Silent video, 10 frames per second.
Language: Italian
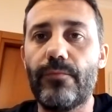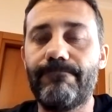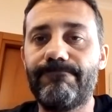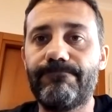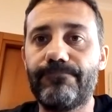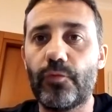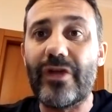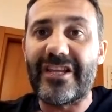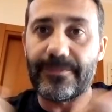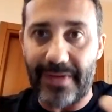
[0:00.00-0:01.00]
um,
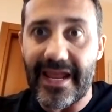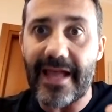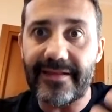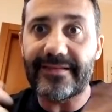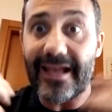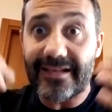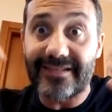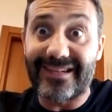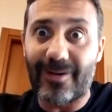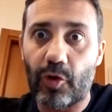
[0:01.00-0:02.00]
un'esperienza
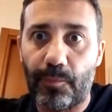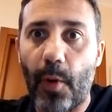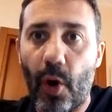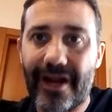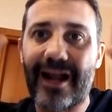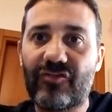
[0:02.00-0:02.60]
extracorporea,